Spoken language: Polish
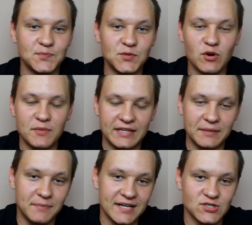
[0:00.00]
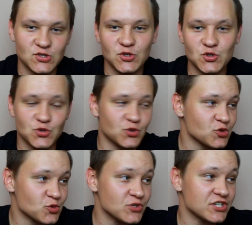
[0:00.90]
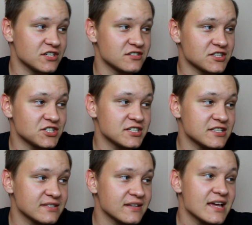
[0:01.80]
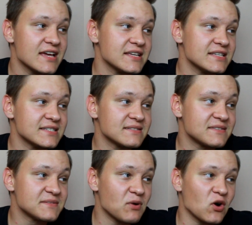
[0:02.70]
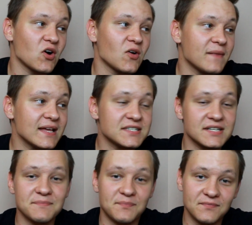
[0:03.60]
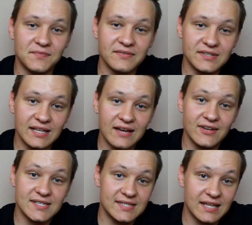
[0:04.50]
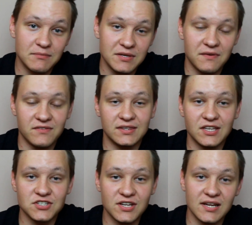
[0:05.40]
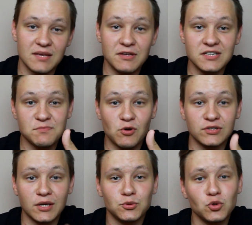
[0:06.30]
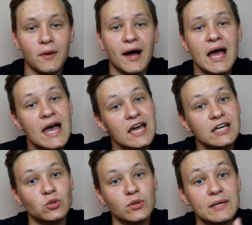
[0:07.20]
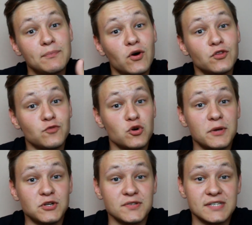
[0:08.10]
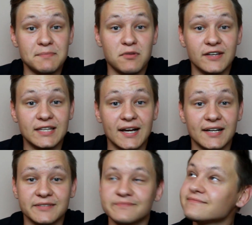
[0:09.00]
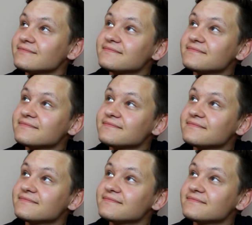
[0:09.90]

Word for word: Miło mi tak bardzo to, to słyszeć. Znaczy, y, spoko będzie pewnie dla was, dla mnie pewnie też, ale nie będzie spoko dla YouTube'a, który po dwóch miesiącach powie tak